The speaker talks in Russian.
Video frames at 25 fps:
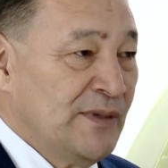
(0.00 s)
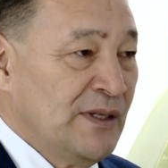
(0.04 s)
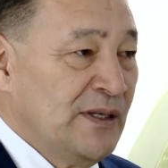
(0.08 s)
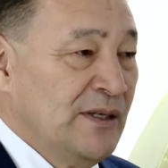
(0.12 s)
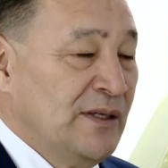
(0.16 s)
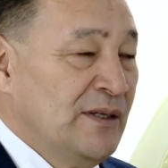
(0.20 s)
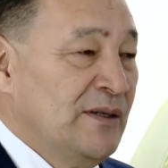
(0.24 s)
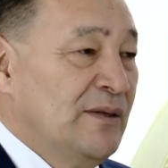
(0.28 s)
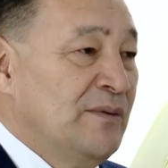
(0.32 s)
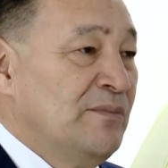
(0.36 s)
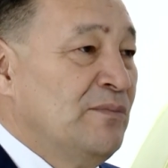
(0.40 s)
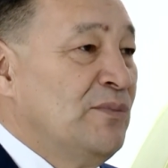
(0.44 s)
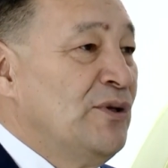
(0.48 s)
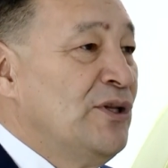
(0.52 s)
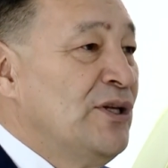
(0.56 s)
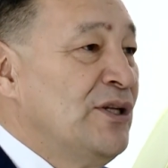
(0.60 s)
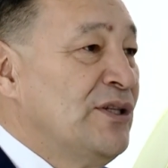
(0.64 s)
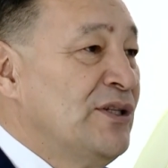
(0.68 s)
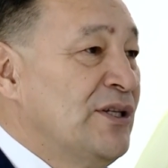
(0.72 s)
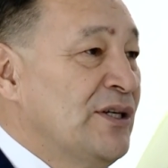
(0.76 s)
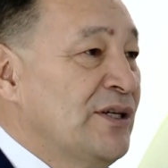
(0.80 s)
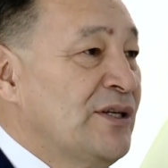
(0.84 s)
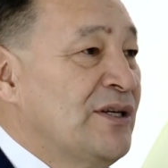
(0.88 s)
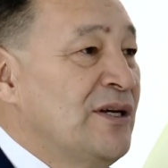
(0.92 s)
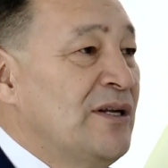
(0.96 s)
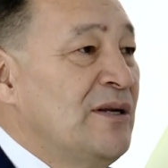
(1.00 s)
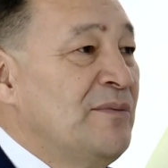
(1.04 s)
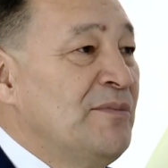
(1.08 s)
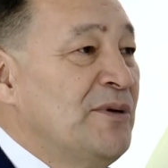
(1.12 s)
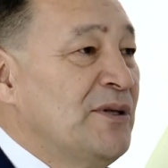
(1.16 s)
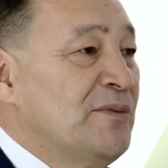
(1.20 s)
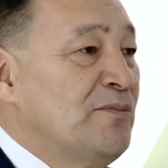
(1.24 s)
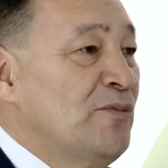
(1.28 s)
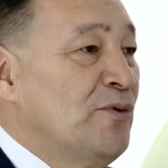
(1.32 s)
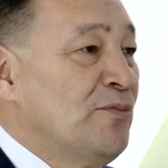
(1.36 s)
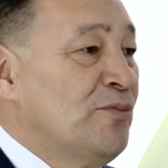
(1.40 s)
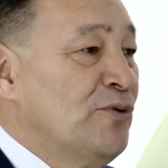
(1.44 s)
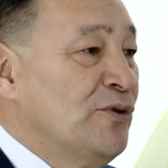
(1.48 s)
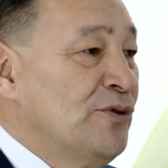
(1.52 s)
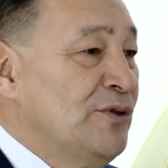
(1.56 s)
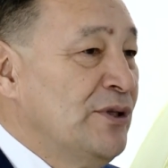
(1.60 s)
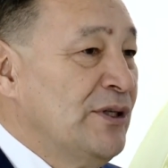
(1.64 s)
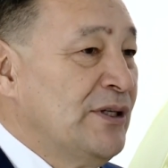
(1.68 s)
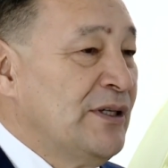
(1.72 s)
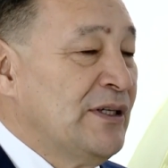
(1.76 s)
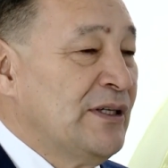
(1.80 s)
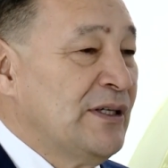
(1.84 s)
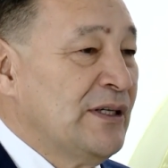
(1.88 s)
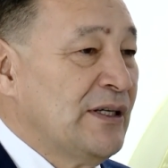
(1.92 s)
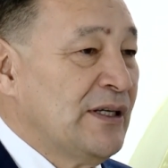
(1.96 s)
Это хорошие инвестиции для
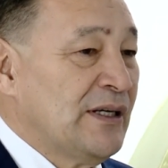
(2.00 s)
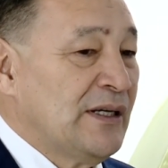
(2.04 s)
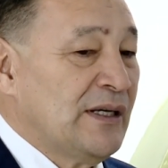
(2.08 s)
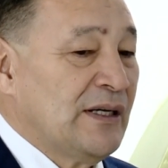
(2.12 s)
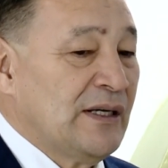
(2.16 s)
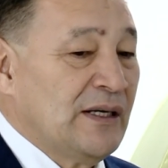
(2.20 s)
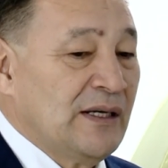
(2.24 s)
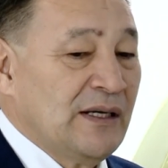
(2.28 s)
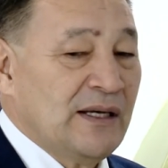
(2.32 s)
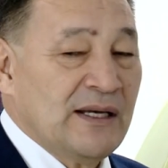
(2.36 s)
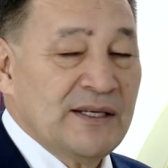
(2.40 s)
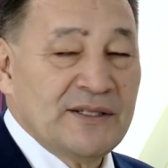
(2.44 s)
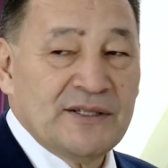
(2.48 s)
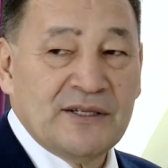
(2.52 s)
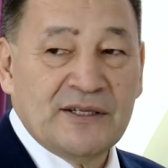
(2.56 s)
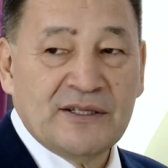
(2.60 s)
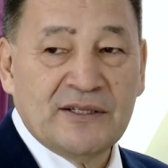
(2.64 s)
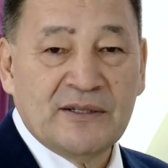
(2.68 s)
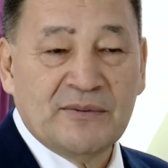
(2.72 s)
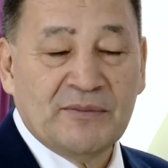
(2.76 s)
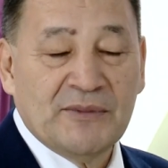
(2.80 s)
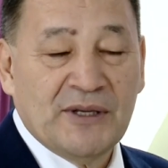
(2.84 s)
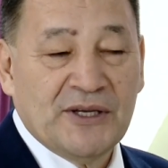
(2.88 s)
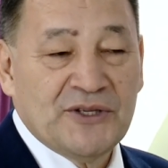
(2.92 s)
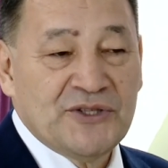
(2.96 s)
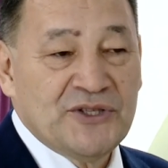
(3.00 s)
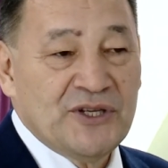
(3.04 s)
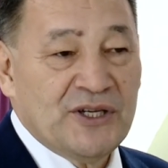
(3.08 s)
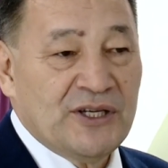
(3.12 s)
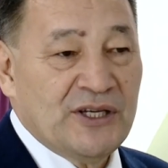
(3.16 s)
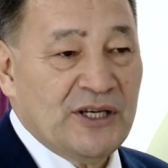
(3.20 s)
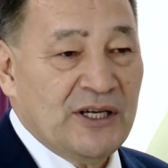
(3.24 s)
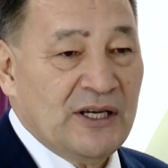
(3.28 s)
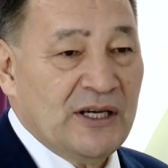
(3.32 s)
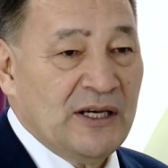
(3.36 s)
бизнеса, да и для будущего детей.